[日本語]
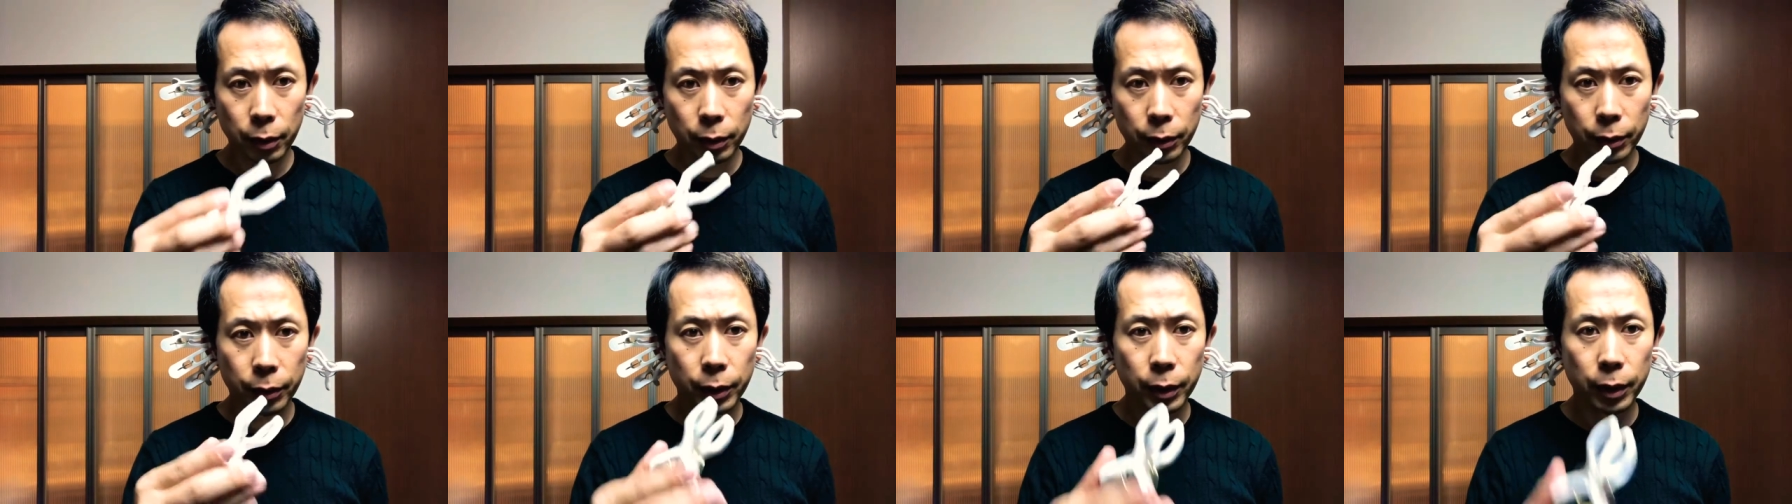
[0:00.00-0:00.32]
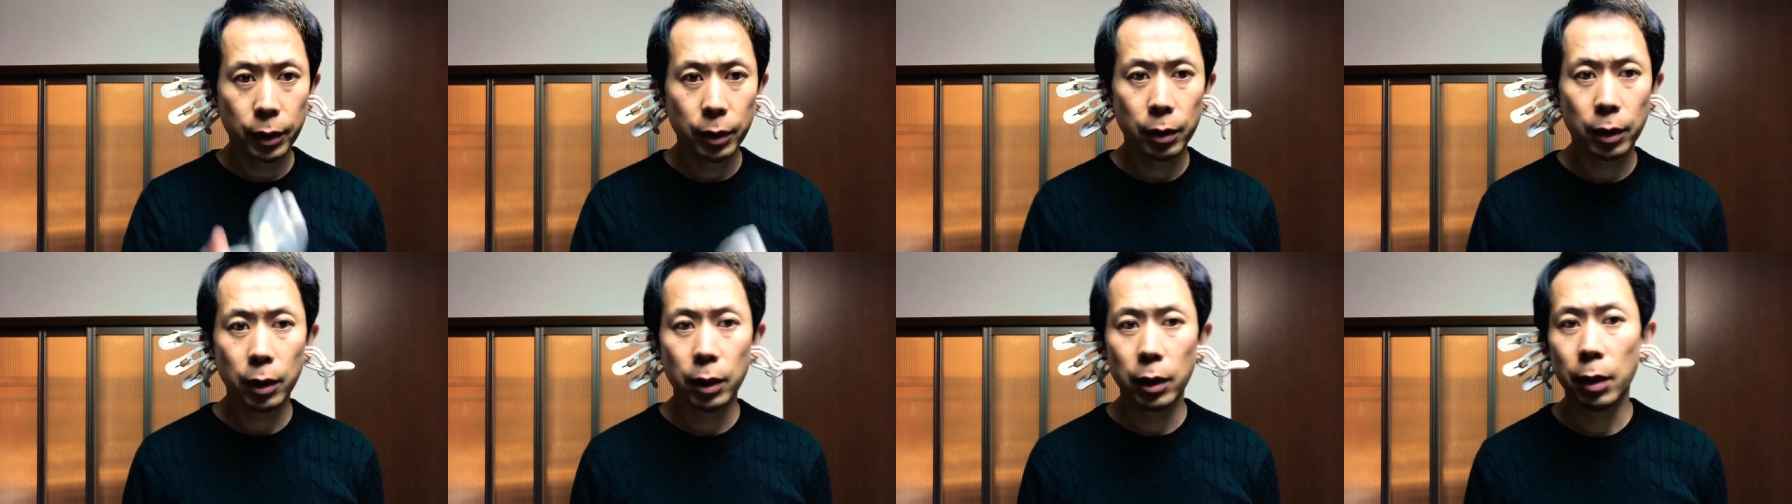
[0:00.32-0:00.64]

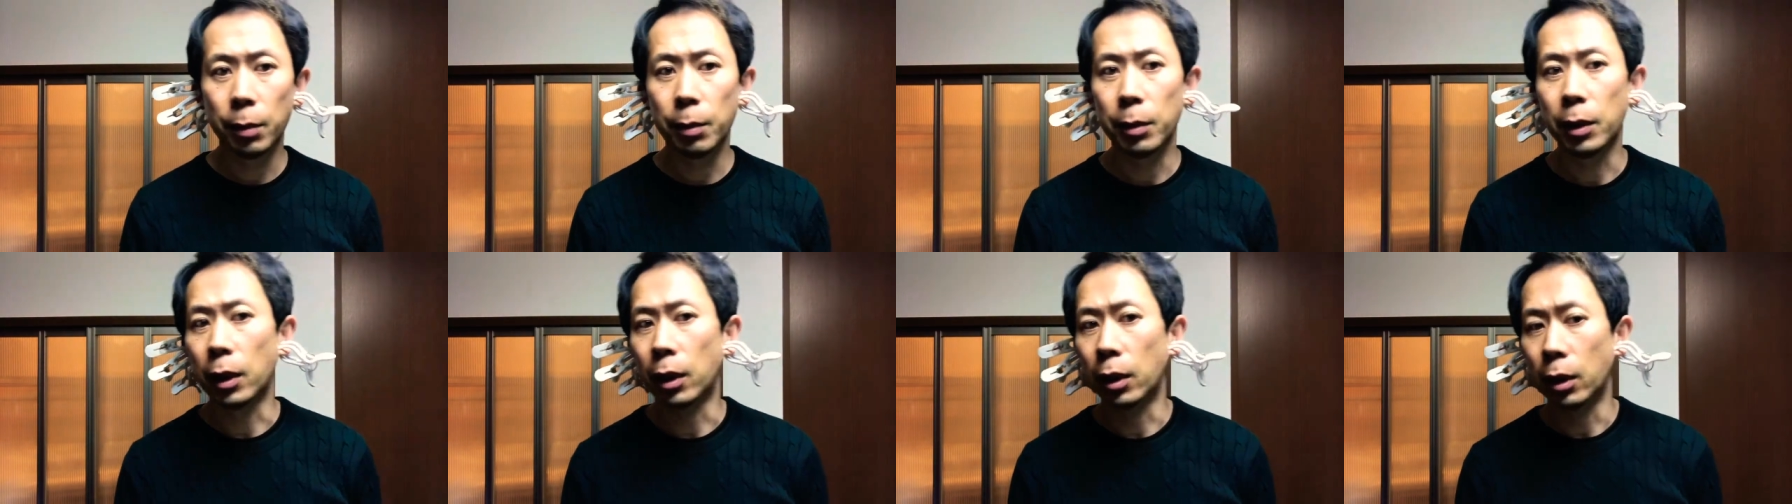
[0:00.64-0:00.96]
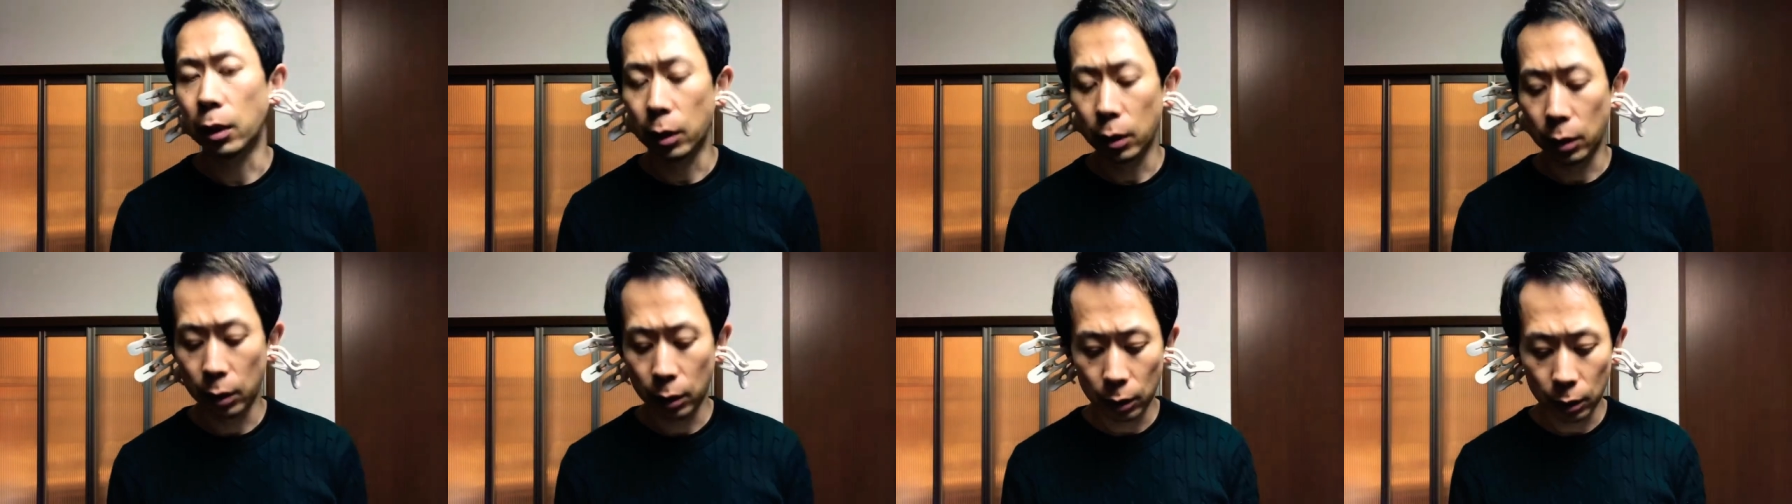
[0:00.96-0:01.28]
口はダメだ
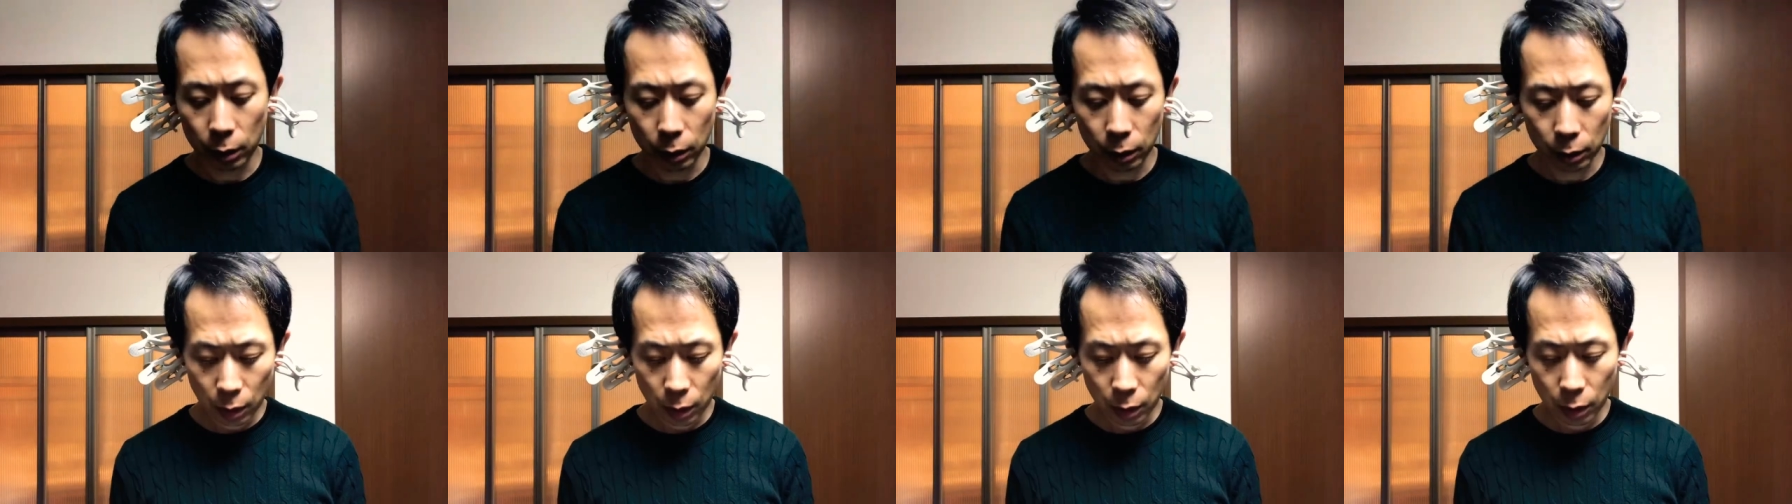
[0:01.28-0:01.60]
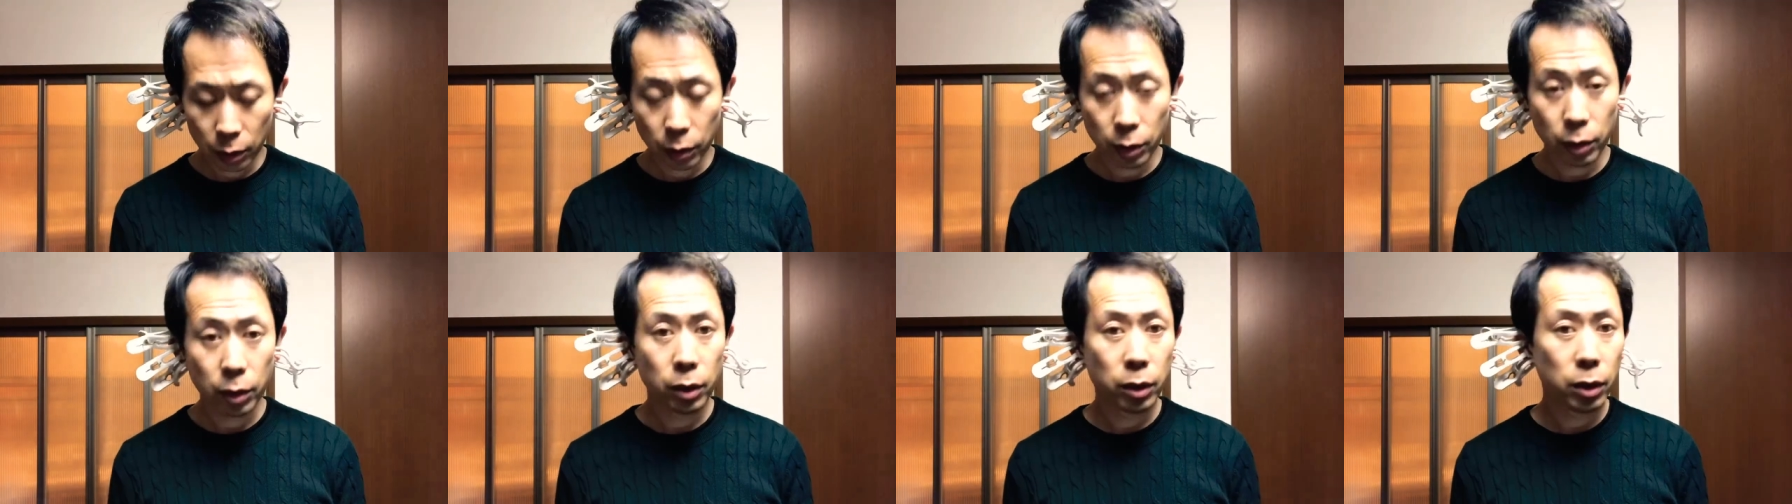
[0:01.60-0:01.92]

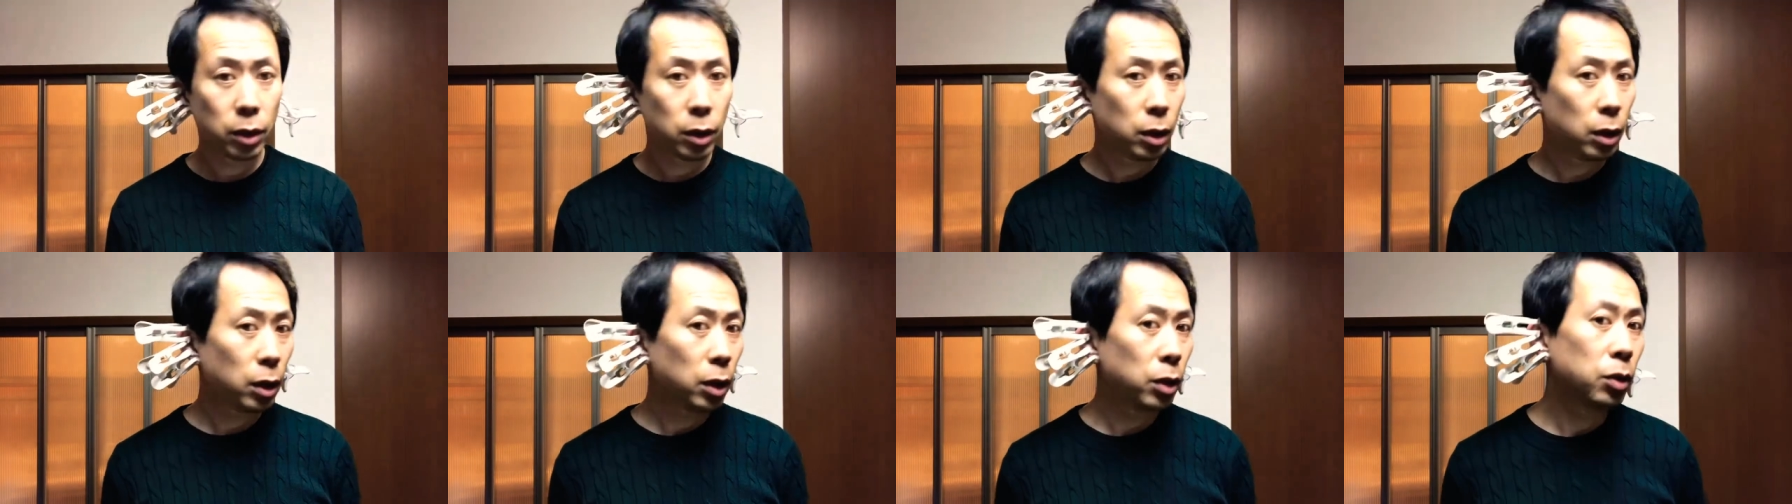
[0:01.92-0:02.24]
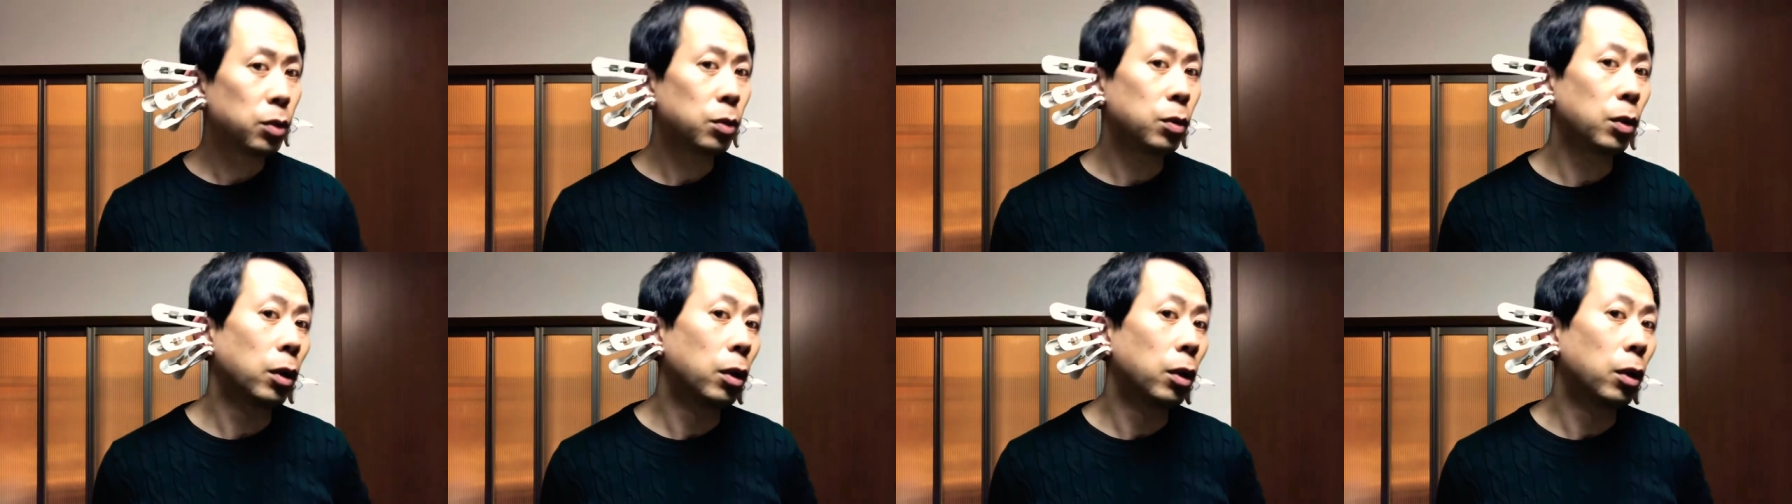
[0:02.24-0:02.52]
全然大丈